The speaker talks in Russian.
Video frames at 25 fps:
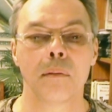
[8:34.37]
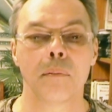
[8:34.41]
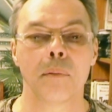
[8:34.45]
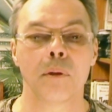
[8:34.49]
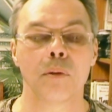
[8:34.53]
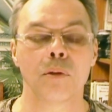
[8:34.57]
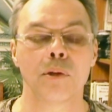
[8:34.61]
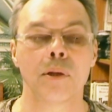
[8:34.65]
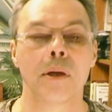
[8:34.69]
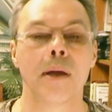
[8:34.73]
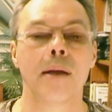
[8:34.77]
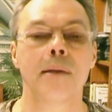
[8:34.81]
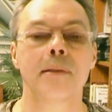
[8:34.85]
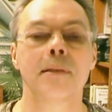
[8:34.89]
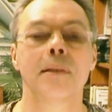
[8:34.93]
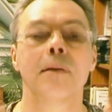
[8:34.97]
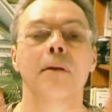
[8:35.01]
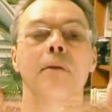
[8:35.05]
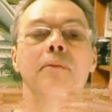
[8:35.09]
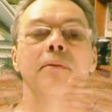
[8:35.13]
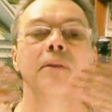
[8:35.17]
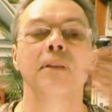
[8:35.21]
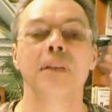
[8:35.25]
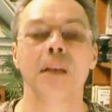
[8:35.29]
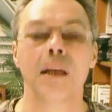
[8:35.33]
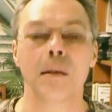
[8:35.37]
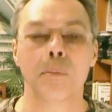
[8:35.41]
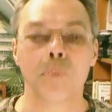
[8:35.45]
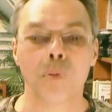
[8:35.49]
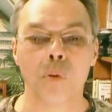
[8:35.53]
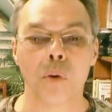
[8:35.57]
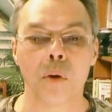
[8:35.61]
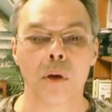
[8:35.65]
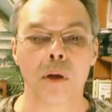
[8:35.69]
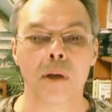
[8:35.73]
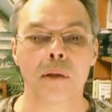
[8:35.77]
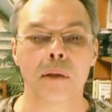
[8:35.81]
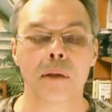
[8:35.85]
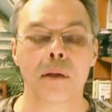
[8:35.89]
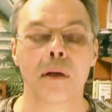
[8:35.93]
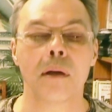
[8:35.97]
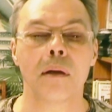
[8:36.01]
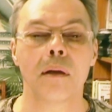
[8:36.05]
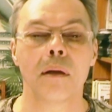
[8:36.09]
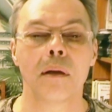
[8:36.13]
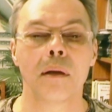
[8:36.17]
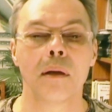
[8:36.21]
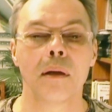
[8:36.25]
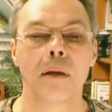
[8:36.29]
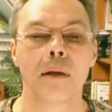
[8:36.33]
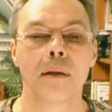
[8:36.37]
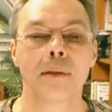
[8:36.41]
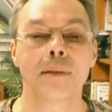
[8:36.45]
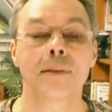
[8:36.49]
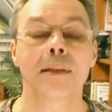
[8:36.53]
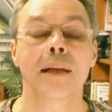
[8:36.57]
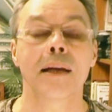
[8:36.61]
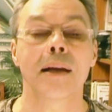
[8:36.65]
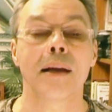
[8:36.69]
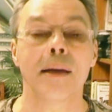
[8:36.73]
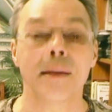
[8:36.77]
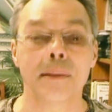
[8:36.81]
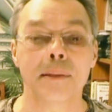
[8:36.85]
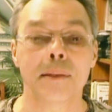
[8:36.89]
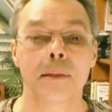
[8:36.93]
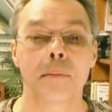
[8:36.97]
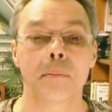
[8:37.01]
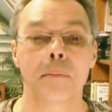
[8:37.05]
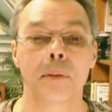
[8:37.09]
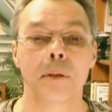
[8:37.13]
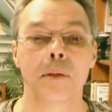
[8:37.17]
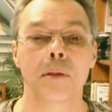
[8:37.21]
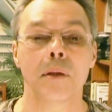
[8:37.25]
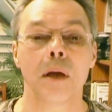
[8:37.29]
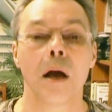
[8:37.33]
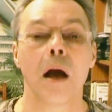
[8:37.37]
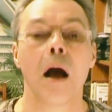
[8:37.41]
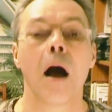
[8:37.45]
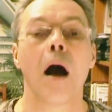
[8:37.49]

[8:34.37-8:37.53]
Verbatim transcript: получается, вне Бога, да? Старается быть.